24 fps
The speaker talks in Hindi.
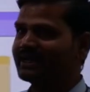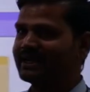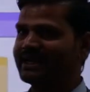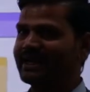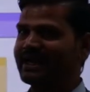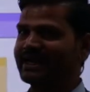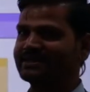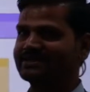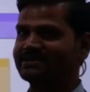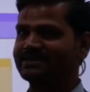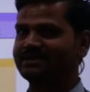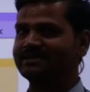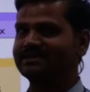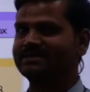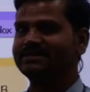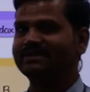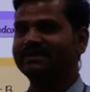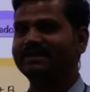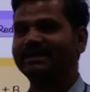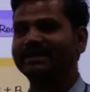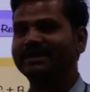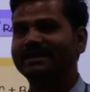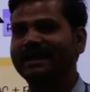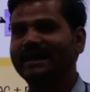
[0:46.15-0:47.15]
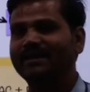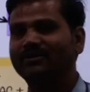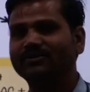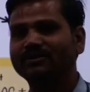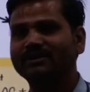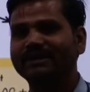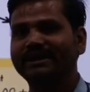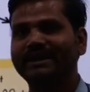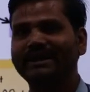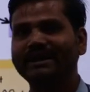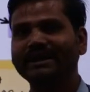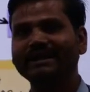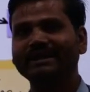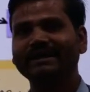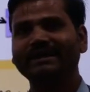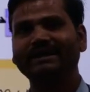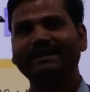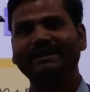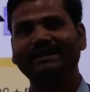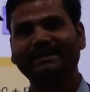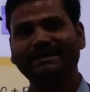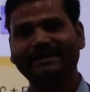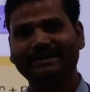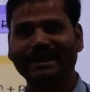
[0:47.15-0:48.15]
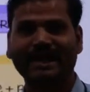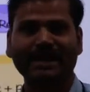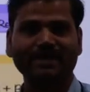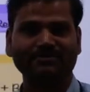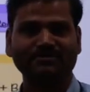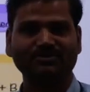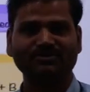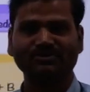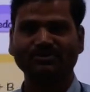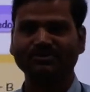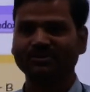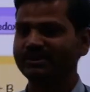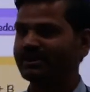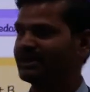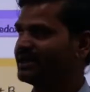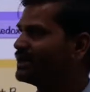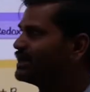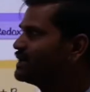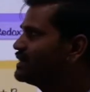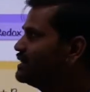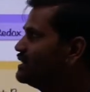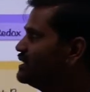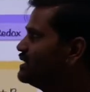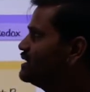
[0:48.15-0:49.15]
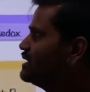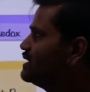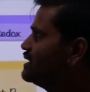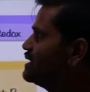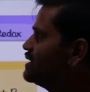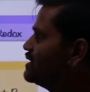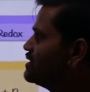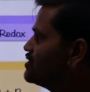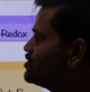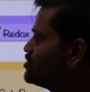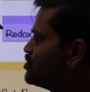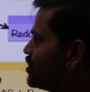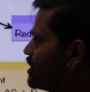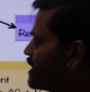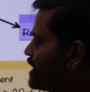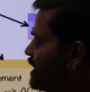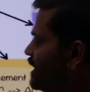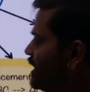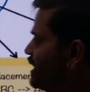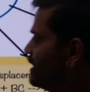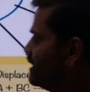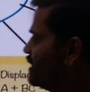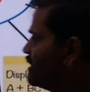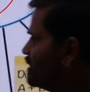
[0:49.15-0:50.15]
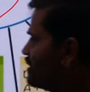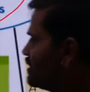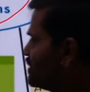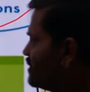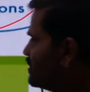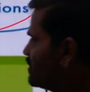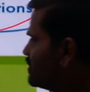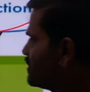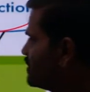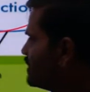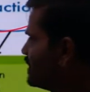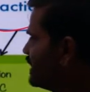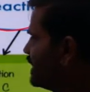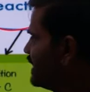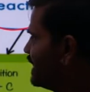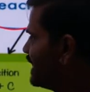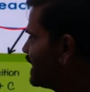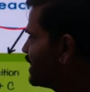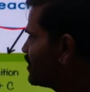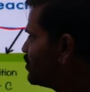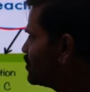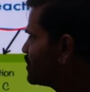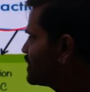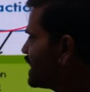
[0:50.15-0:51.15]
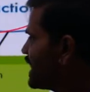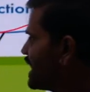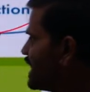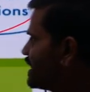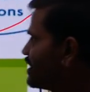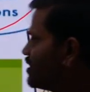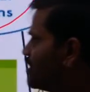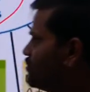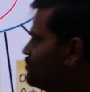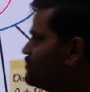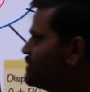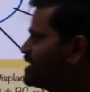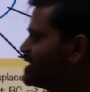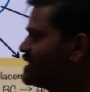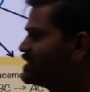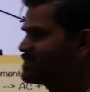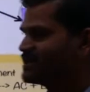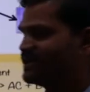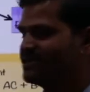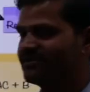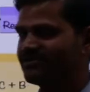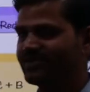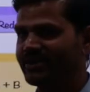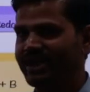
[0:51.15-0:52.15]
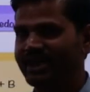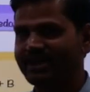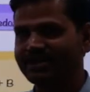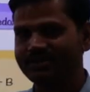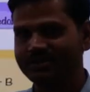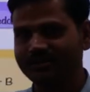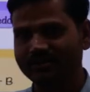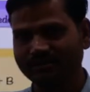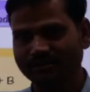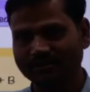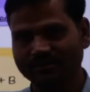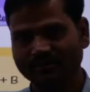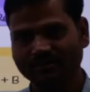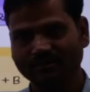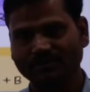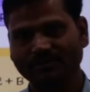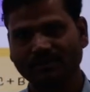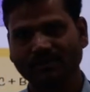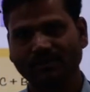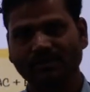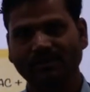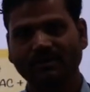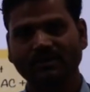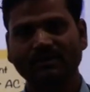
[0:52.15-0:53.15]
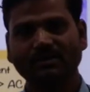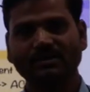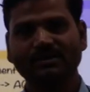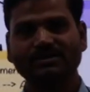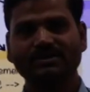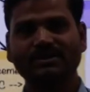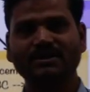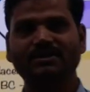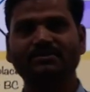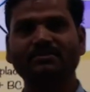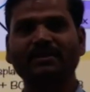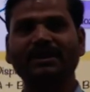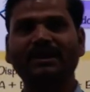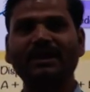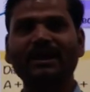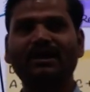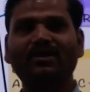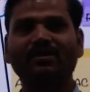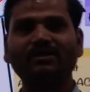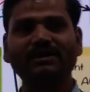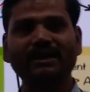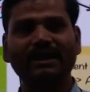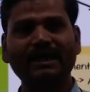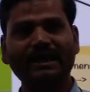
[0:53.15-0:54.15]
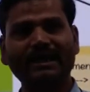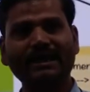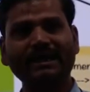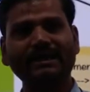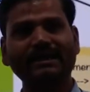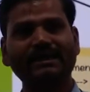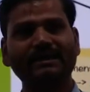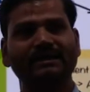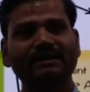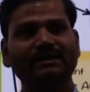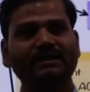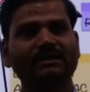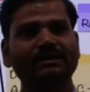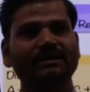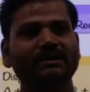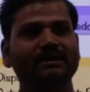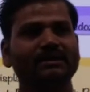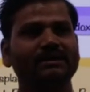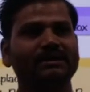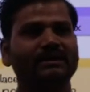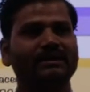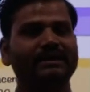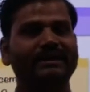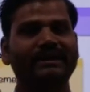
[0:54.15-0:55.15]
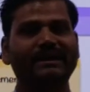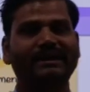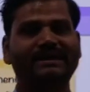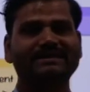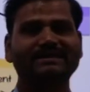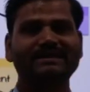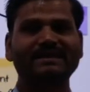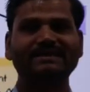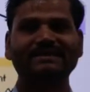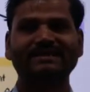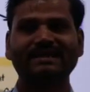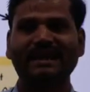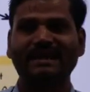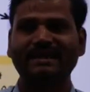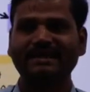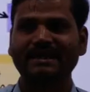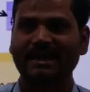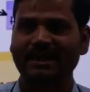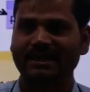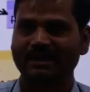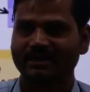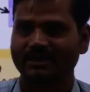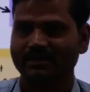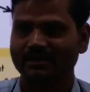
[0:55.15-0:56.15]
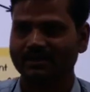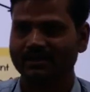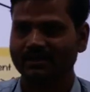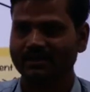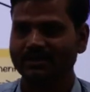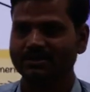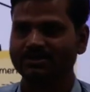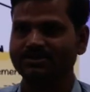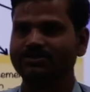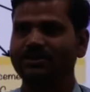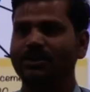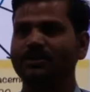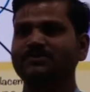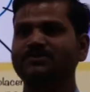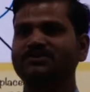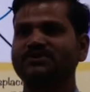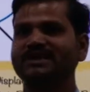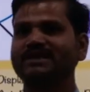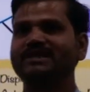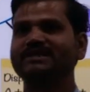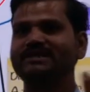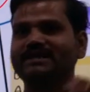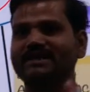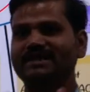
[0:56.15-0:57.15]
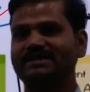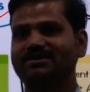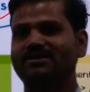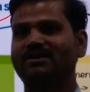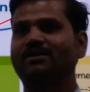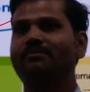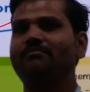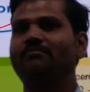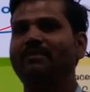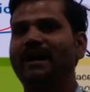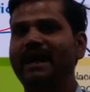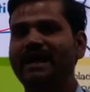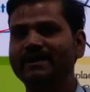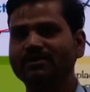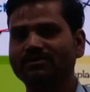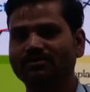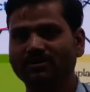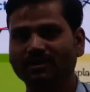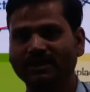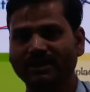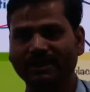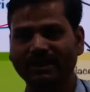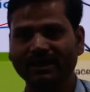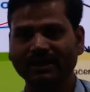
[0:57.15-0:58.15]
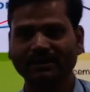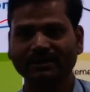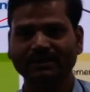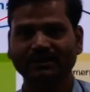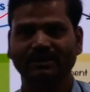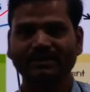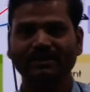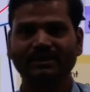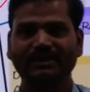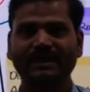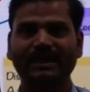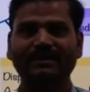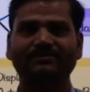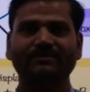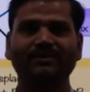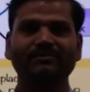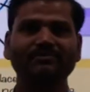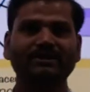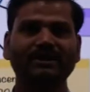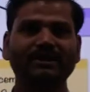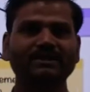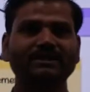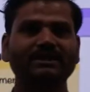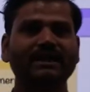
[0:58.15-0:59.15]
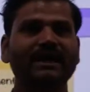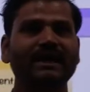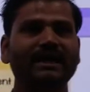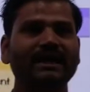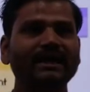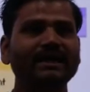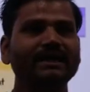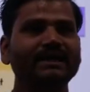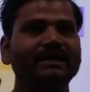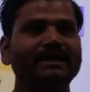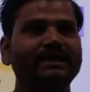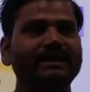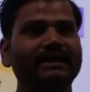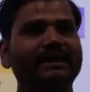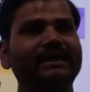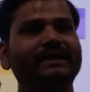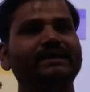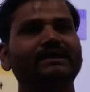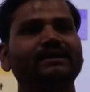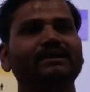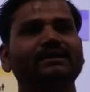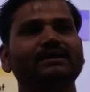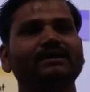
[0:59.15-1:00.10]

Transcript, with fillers: रिएक्शंस के क्या होते हैं टाइप्स होते हैं जो कि एक होता है कॉम्बिनेशन रिएक्शन जिसमें क्या होता है एक से ज़्यादा सब्सटेंसेस कंबाइन होके क्या फॉर्म करता है एक